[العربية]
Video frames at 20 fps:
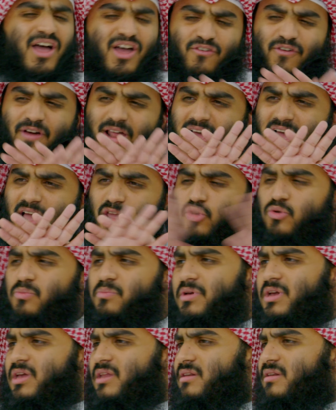فلا
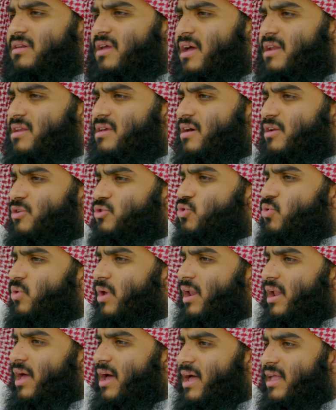يمكن ان يرجو
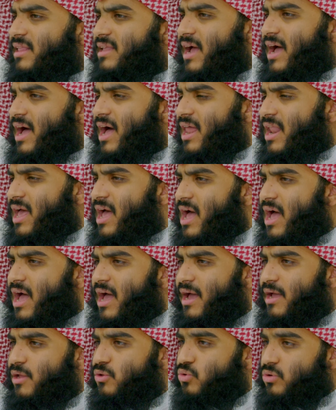الله تعالى
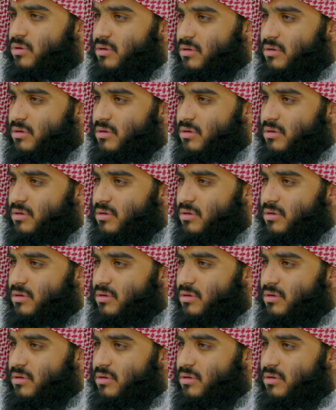احد